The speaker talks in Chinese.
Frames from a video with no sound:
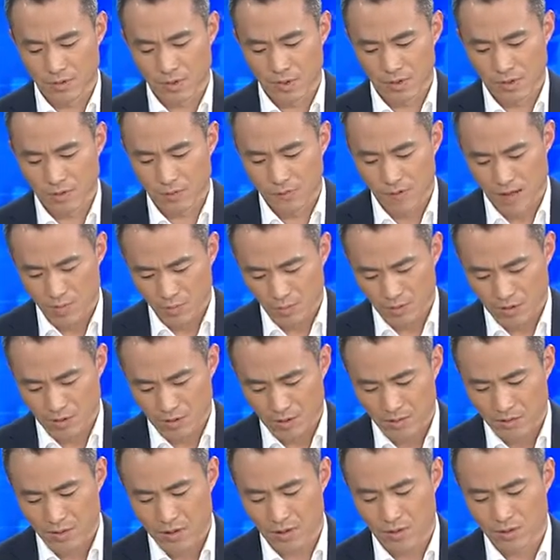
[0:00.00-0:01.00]
呃，发布
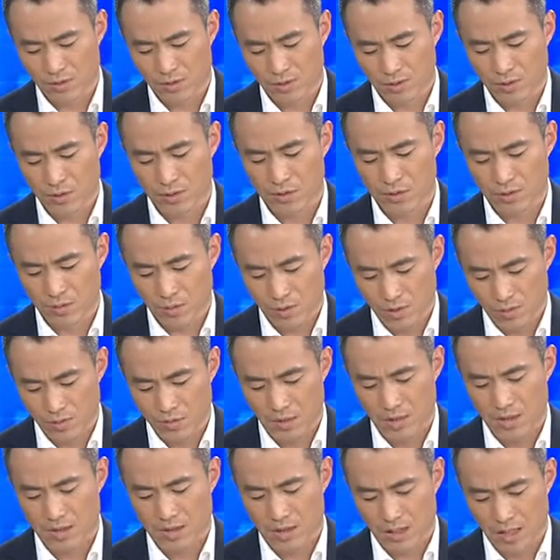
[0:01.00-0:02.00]
消息说月
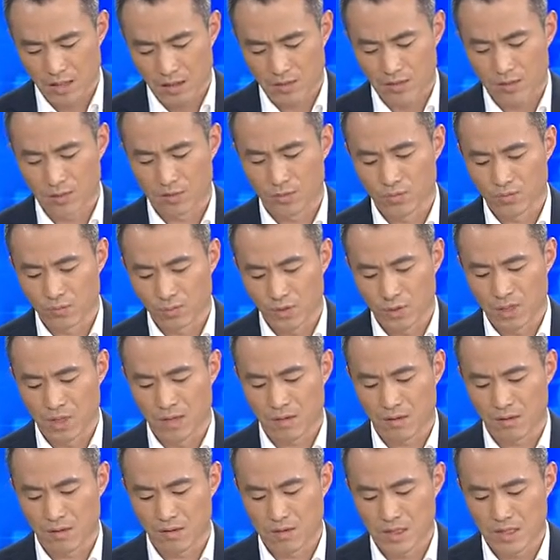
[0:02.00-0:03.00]
月抢救无
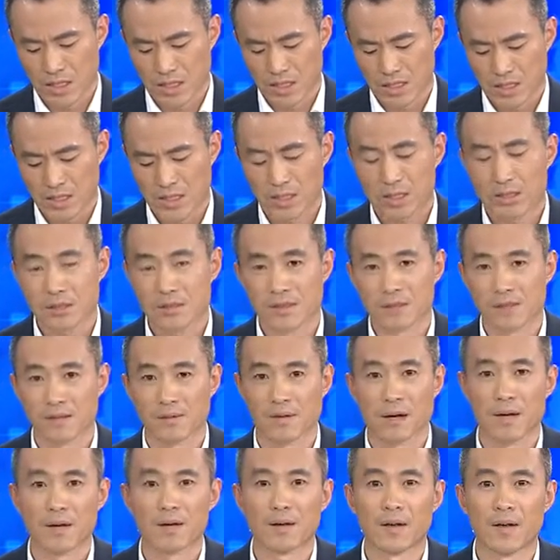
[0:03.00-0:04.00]
效，已经死
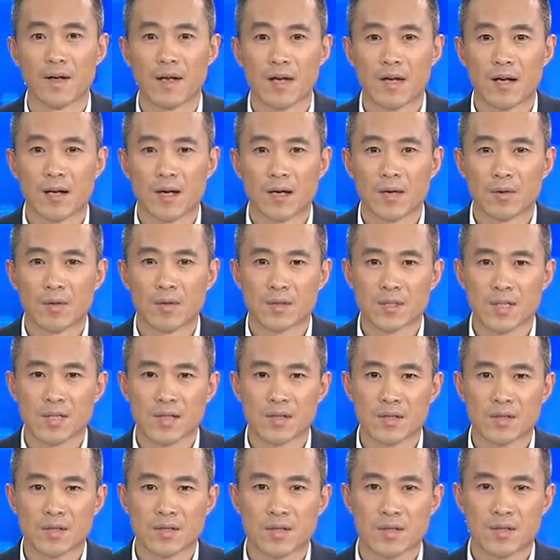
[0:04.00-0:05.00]
亡。我
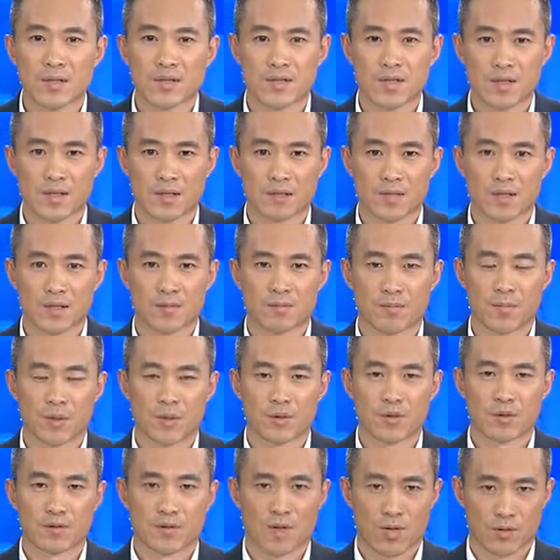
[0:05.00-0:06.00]
相信电视机前，
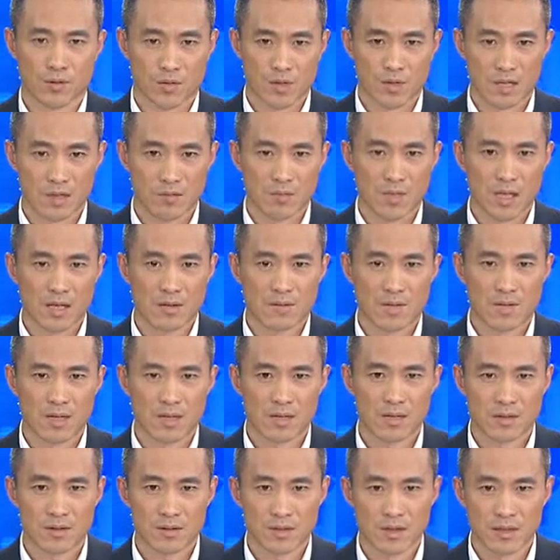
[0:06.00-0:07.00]
包括网络上每一位
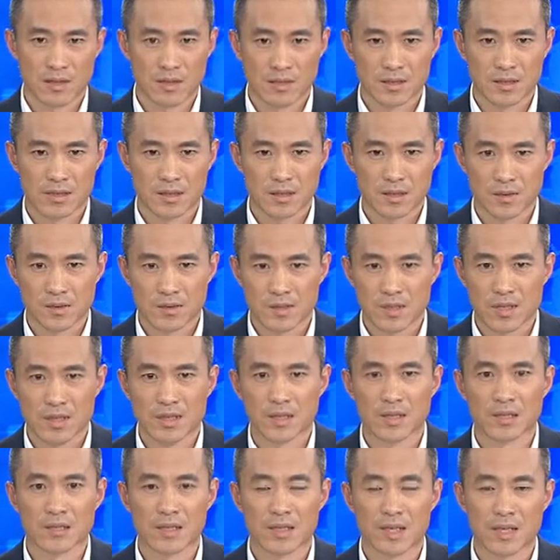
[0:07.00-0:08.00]
听到这个消
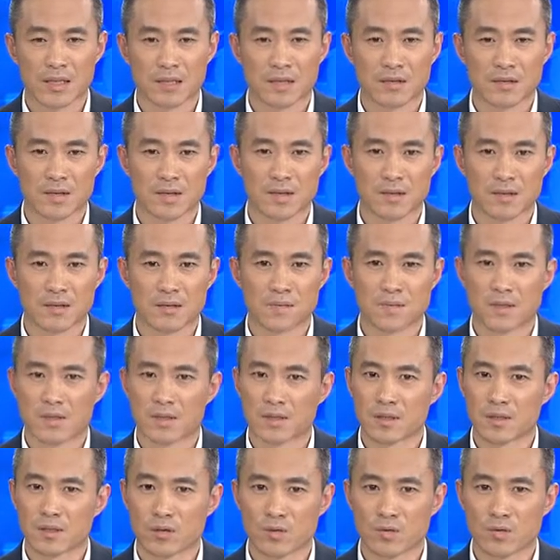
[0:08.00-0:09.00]
息、看到这个新闻
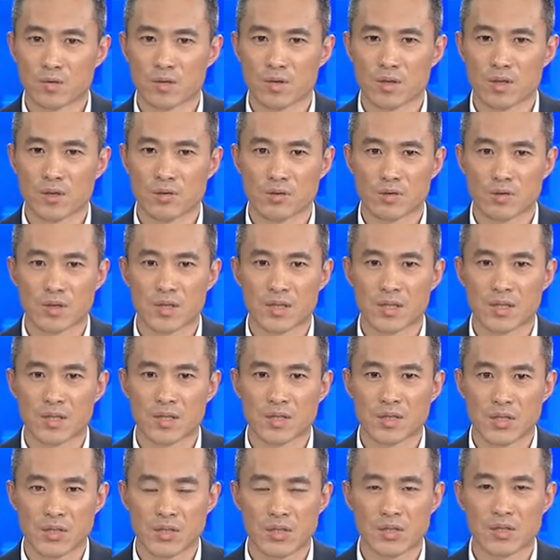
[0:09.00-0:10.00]
的人，都会觉得
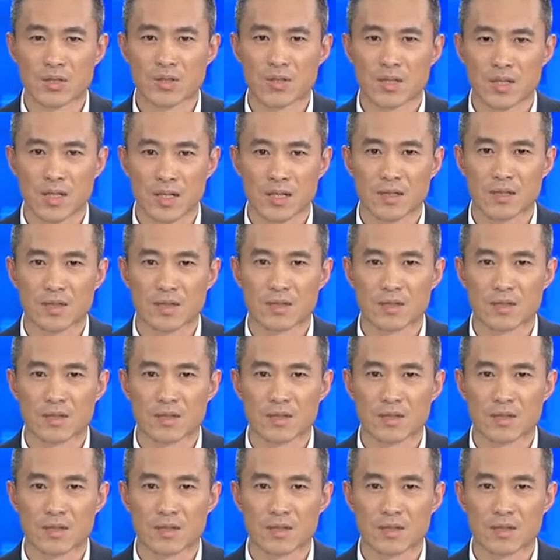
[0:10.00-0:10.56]
齿冷